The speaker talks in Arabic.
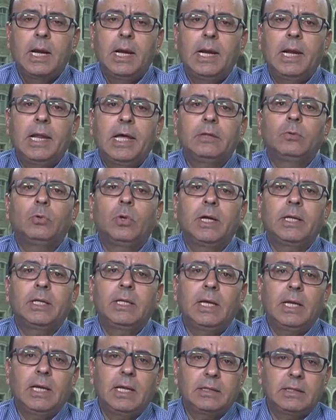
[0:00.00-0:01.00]
لا
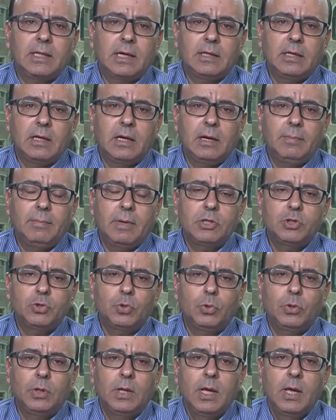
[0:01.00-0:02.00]
تؤدي إلى التغيير
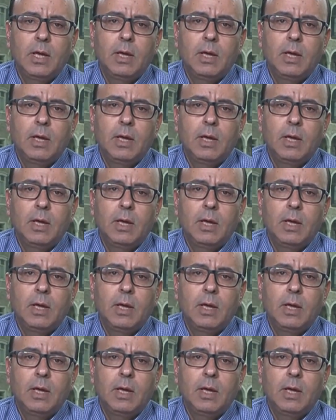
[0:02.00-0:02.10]
المنشود